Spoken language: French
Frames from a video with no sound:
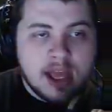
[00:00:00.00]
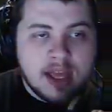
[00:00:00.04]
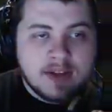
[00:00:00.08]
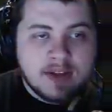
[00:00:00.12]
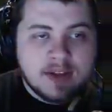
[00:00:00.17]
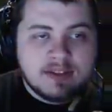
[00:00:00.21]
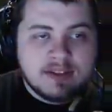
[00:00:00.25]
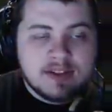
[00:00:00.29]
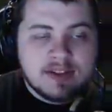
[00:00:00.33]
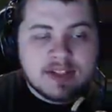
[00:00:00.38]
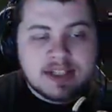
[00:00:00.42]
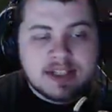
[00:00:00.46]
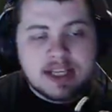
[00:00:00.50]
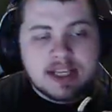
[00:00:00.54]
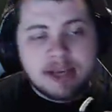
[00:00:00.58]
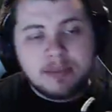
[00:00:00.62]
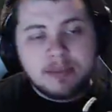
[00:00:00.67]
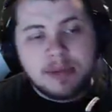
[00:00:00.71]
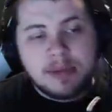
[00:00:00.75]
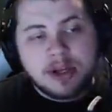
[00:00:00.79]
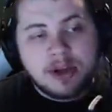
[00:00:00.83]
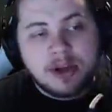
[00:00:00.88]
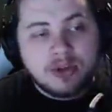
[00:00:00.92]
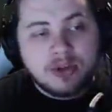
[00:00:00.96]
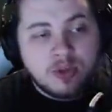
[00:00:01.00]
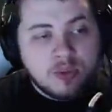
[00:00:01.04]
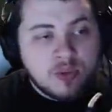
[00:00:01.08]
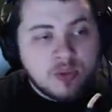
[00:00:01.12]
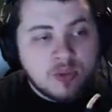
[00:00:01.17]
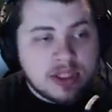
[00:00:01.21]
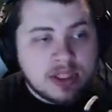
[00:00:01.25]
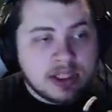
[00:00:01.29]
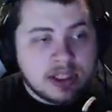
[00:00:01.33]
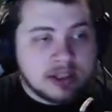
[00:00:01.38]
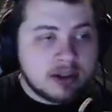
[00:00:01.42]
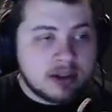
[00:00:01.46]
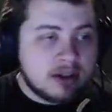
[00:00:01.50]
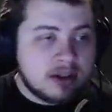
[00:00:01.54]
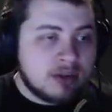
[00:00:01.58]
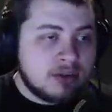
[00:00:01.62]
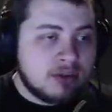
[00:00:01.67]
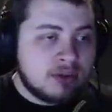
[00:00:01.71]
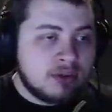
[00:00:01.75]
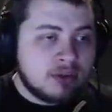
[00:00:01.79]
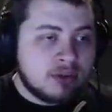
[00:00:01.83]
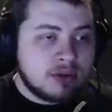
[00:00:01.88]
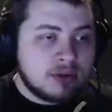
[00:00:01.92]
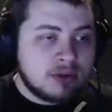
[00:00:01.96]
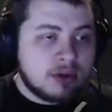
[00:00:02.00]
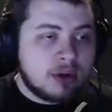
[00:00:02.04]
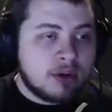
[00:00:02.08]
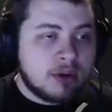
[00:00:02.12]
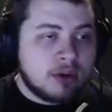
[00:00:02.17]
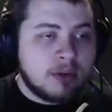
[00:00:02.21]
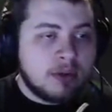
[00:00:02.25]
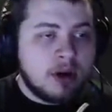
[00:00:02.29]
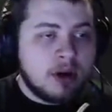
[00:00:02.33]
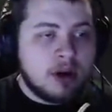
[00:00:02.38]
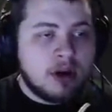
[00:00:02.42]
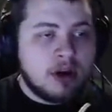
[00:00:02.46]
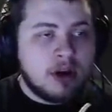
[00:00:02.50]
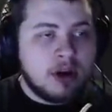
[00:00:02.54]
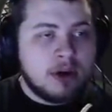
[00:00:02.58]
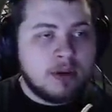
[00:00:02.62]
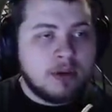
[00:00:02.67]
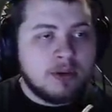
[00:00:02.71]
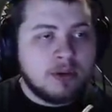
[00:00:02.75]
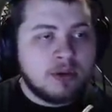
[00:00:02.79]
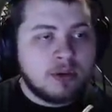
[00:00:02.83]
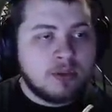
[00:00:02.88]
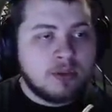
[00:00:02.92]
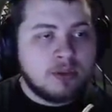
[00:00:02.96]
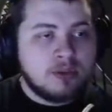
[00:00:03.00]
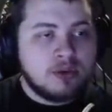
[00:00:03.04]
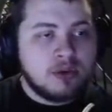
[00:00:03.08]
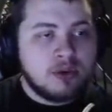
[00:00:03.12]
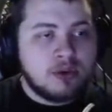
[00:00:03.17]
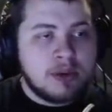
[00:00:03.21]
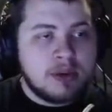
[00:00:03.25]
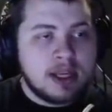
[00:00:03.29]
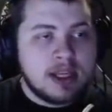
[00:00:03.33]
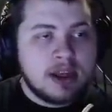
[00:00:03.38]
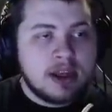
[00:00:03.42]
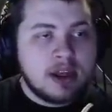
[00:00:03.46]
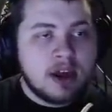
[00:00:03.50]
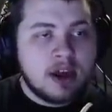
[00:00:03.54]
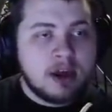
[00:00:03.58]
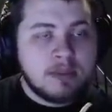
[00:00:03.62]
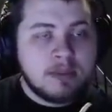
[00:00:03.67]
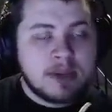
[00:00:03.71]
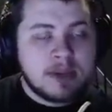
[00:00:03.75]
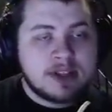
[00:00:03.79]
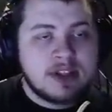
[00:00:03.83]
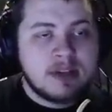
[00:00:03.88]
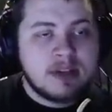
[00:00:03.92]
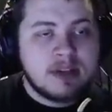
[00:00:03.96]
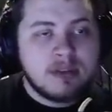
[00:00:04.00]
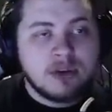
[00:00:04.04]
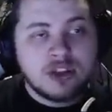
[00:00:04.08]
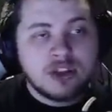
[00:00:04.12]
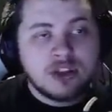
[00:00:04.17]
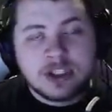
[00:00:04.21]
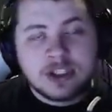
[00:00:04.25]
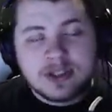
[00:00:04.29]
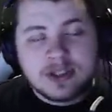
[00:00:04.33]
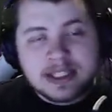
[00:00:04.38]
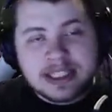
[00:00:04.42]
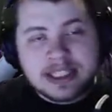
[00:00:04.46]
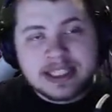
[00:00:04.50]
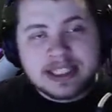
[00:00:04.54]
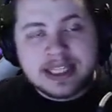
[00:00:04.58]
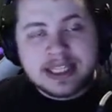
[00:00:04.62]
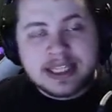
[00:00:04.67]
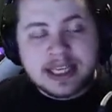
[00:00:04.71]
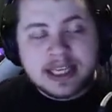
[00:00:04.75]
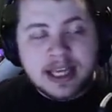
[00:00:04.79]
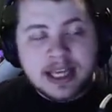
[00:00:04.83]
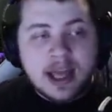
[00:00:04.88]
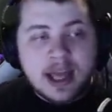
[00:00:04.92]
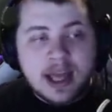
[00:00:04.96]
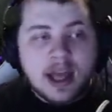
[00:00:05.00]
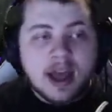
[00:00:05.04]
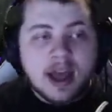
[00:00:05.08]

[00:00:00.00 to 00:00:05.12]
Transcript: Et vous avez ainsi un player de musique. Donc, euh, donc le player, personnellement, j'ai utilisé